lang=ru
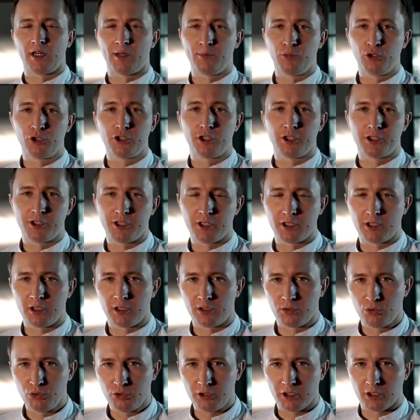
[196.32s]
Рабочий
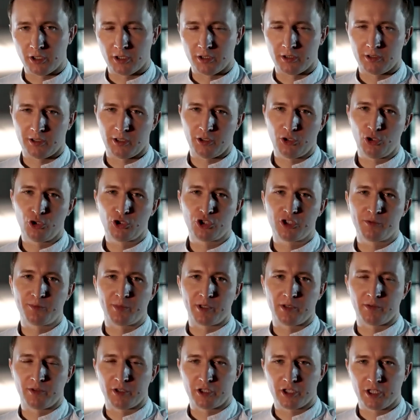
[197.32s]
цикл кутера не должен
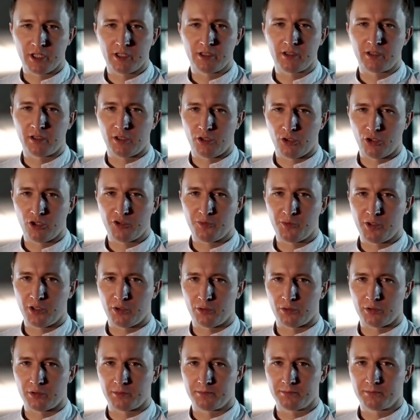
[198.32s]
превышать 3
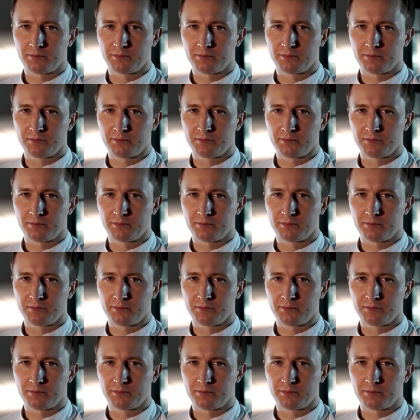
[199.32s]
минут.